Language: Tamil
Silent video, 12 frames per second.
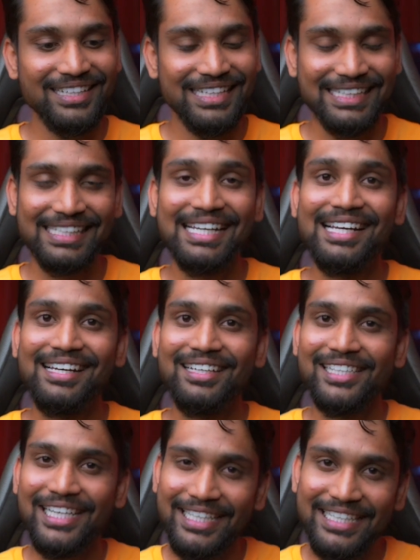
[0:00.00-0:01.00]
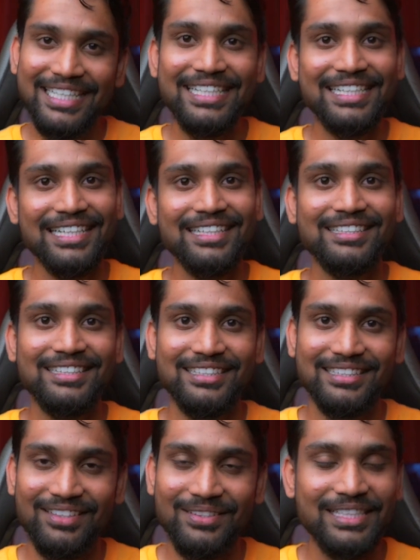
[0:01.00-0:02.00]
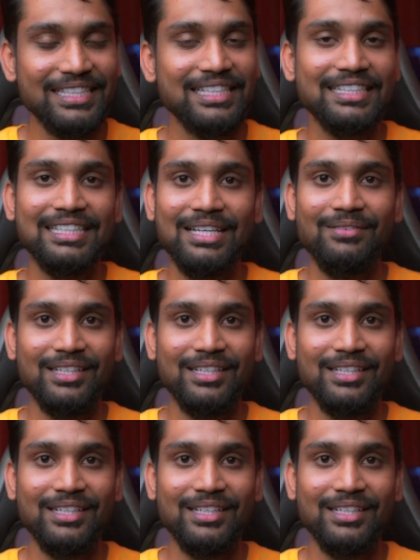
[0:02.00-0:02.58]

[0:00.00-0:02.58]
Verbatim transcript: இங்கே எயிட்டீன் இயர்ஸ் செவன்டீன் இயர்ஸ்லேயே